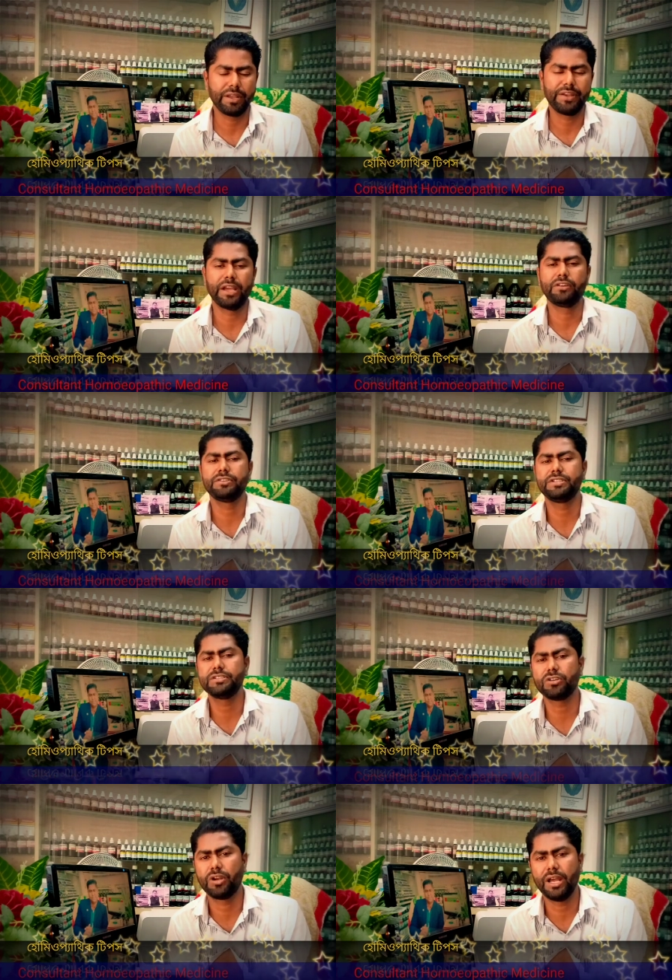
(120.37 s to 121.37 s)
ডায়াগনোসিস
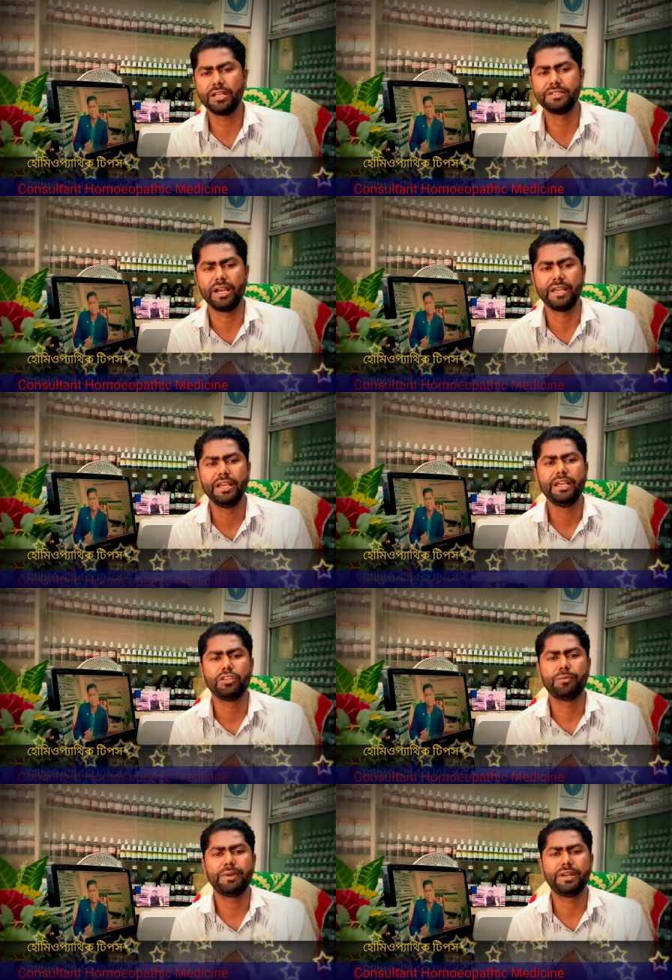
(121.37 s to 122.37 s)
করা যায় তো
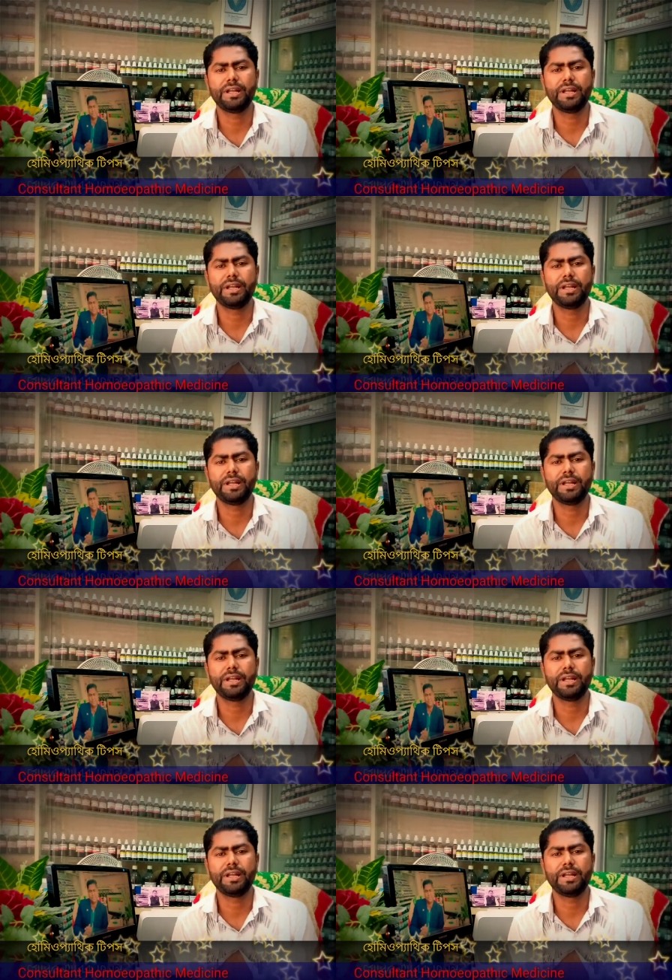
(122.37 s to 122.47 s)
ফ্রেন্ড